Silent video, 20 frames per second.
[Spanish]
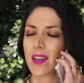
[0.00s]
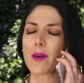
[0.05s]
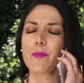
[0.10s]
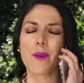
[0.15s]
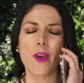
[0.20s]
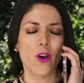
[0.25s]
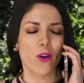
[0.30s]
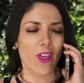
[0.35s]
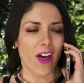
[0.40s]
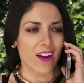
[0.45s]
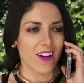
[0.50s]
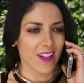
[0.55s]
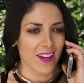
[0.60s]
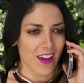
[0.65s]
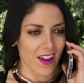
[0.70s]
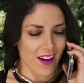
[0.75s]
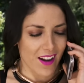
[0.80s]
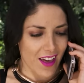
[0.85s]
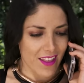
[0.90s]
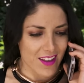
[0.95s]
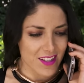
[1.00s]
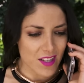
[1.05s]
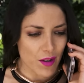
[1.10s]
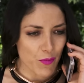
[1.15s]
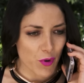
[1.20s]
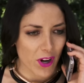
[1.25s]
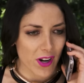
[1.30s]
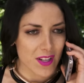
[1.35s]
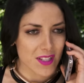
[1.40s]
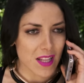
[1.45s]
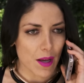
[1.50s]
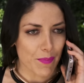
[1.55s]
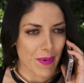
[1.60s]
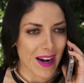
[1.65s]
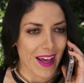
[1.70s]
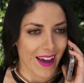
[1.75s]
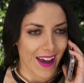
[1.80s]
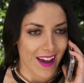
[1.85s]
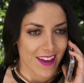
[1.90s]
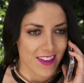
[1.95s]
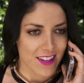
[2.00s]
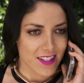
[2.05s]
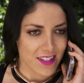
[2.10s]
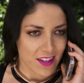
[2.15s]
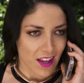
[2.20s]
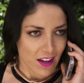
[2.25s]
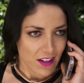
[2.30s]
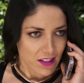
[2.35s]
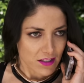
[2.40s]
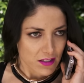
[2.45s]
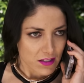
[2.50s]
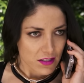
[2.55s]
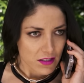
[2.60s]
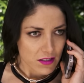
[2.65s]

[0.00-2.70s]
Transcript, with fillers: ¿Qué viuda ni qué nada? Esa mujer es la paracaidista.